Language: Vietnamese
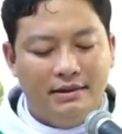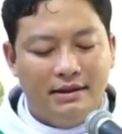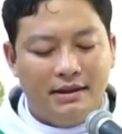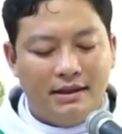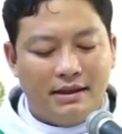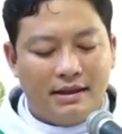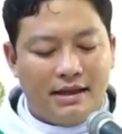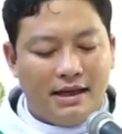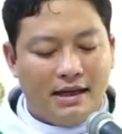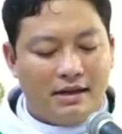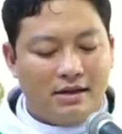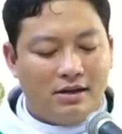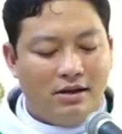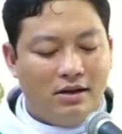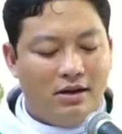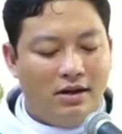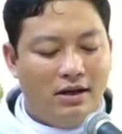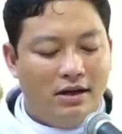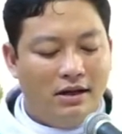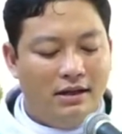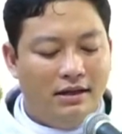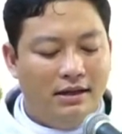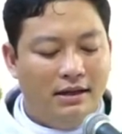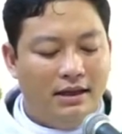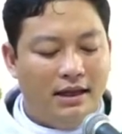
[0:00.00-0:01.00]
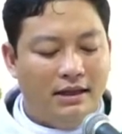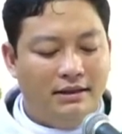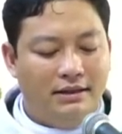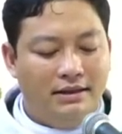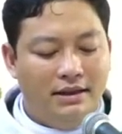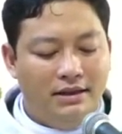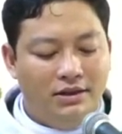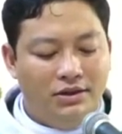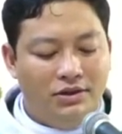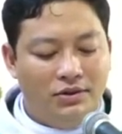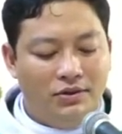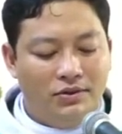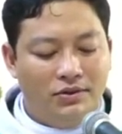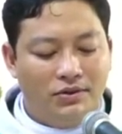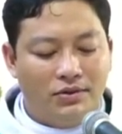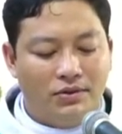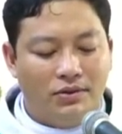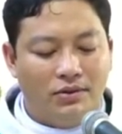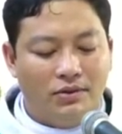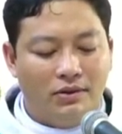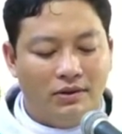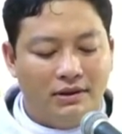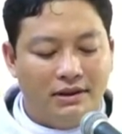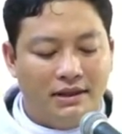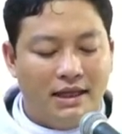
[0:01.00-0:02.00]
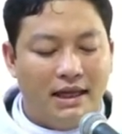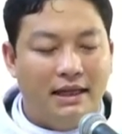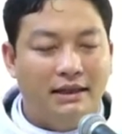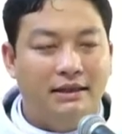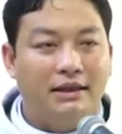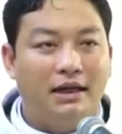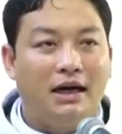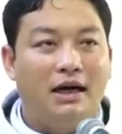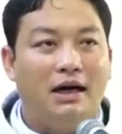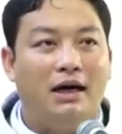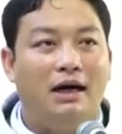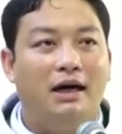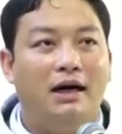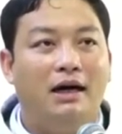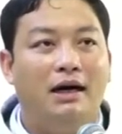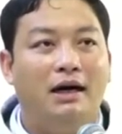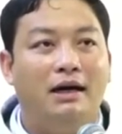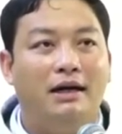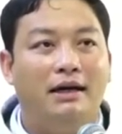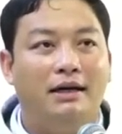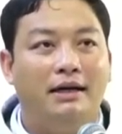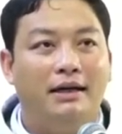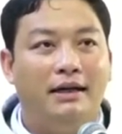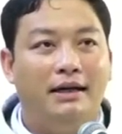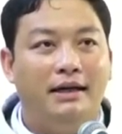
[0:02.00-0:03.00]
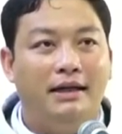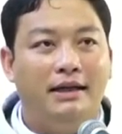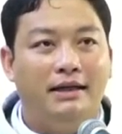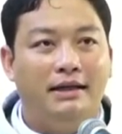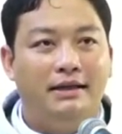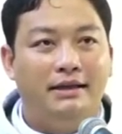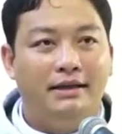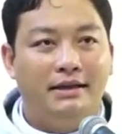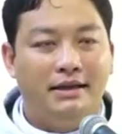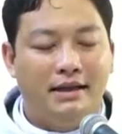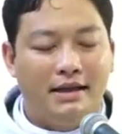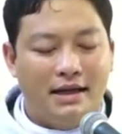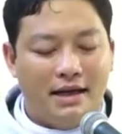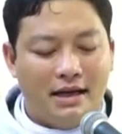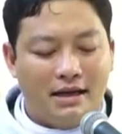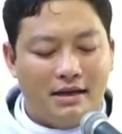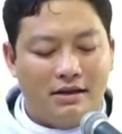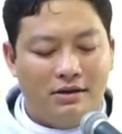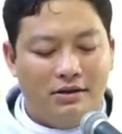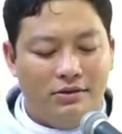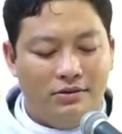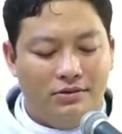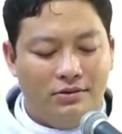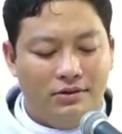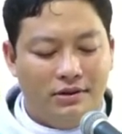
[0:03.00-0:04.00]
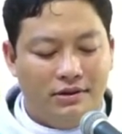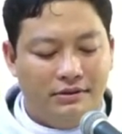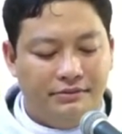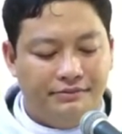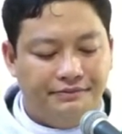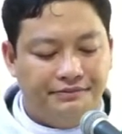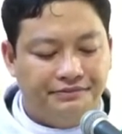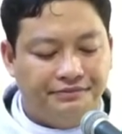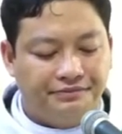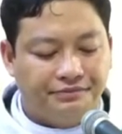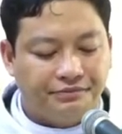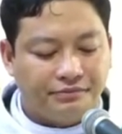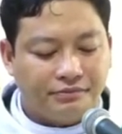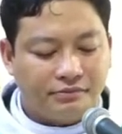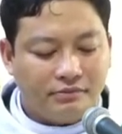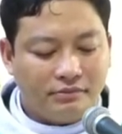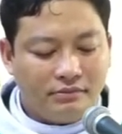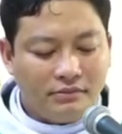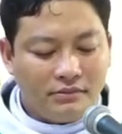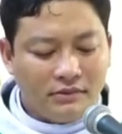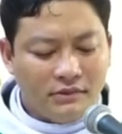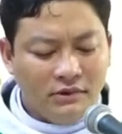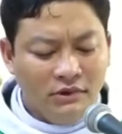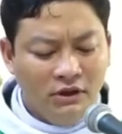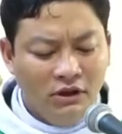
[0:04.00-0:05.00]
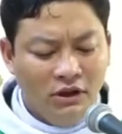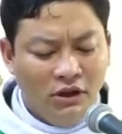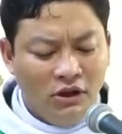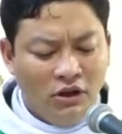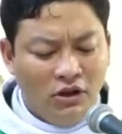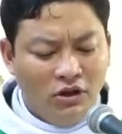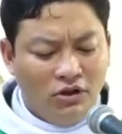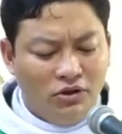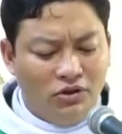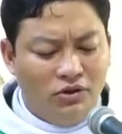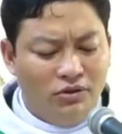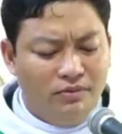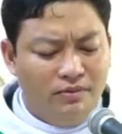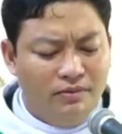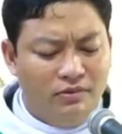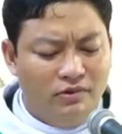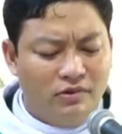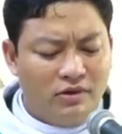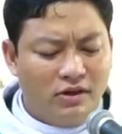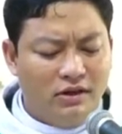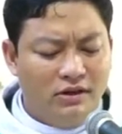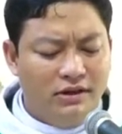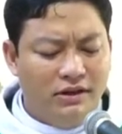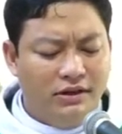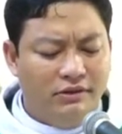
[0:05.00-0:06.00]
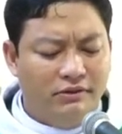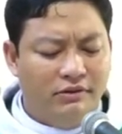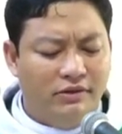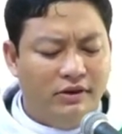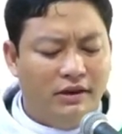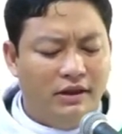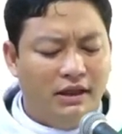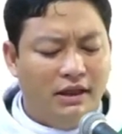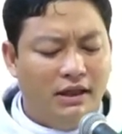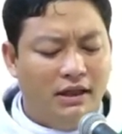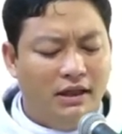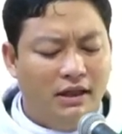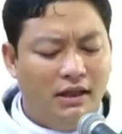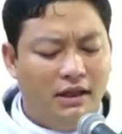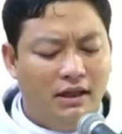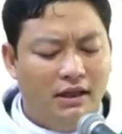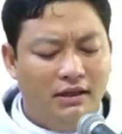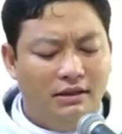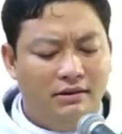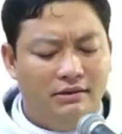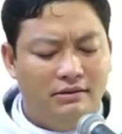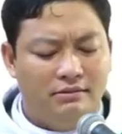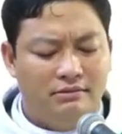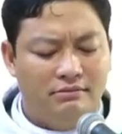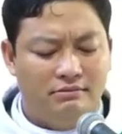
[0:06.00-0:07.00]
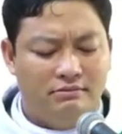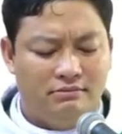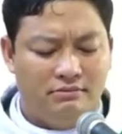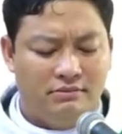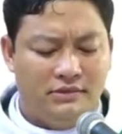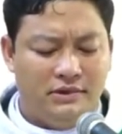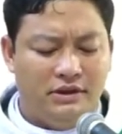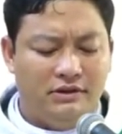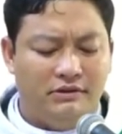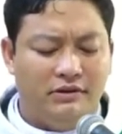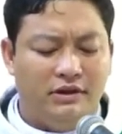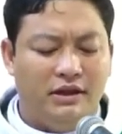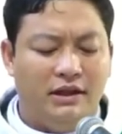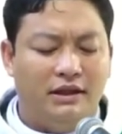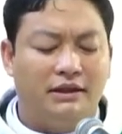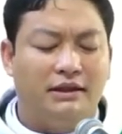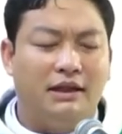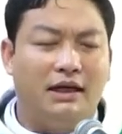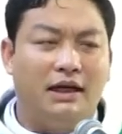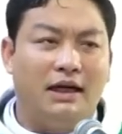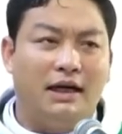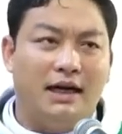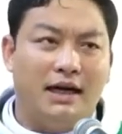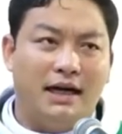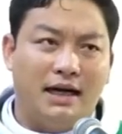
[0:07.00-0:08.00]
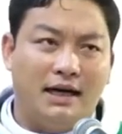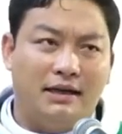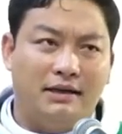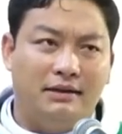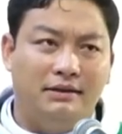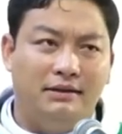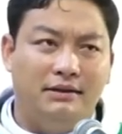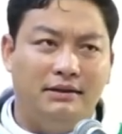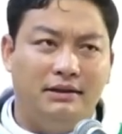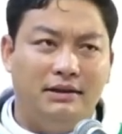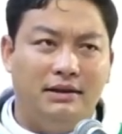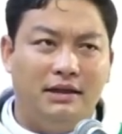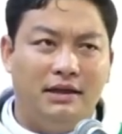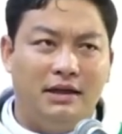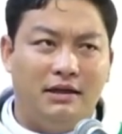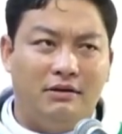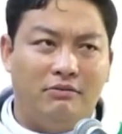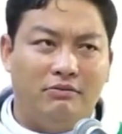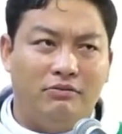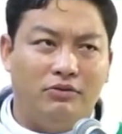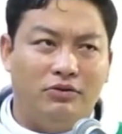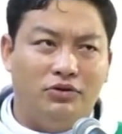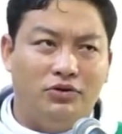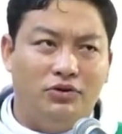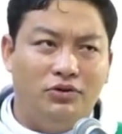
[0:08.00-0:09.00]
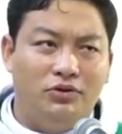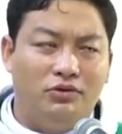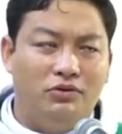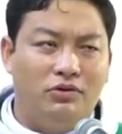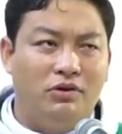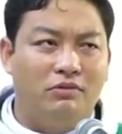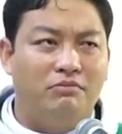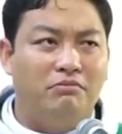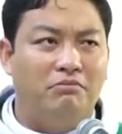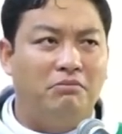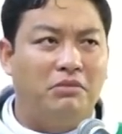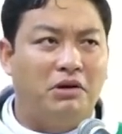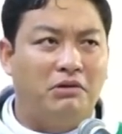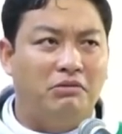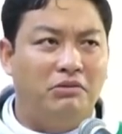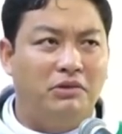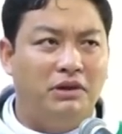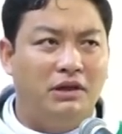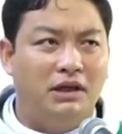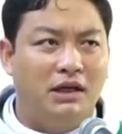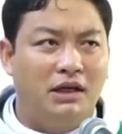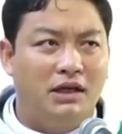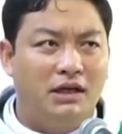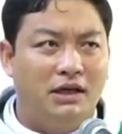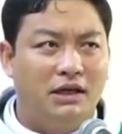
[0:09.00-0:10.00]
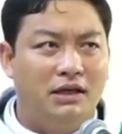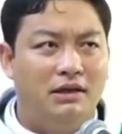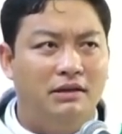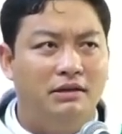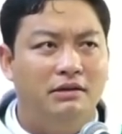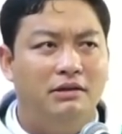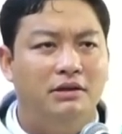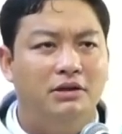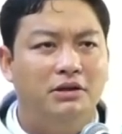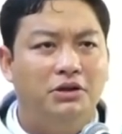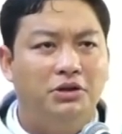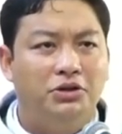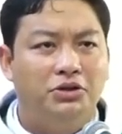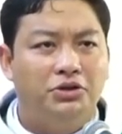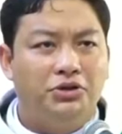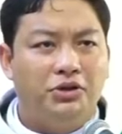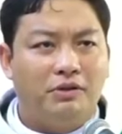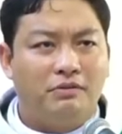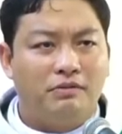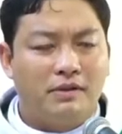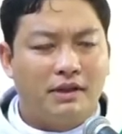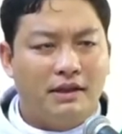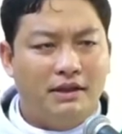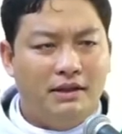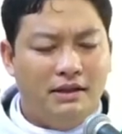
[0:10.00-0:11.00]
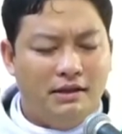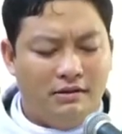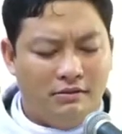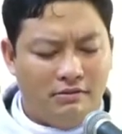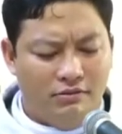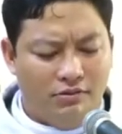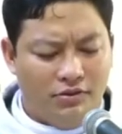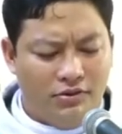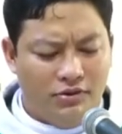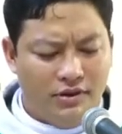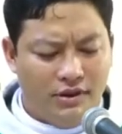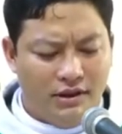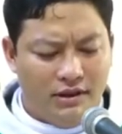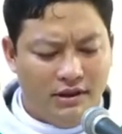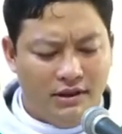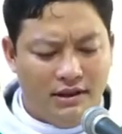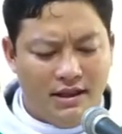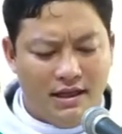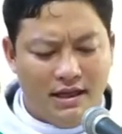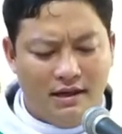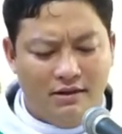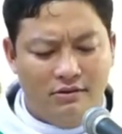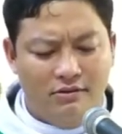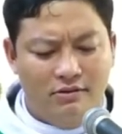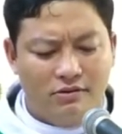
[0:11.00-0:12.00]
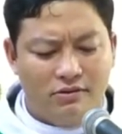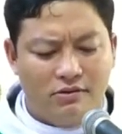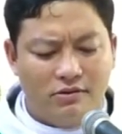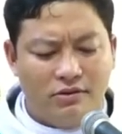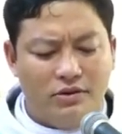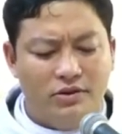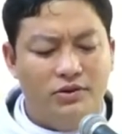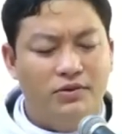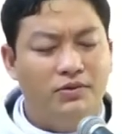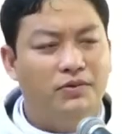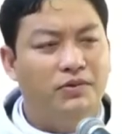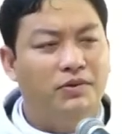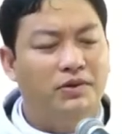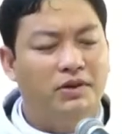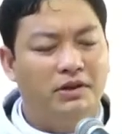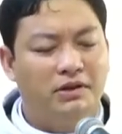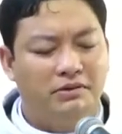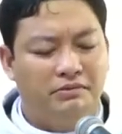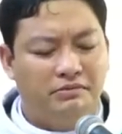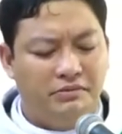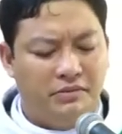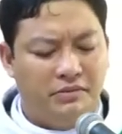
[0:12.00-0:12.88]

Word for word: các con hãy xin chủ ruộng sai thợ đi gặt lúa. Chúa muốn có nhiều người hơn, nhiều người thợ gặt như lòng Chúa mong ước hơn trong cánh đồng truyền giáo của Chúa.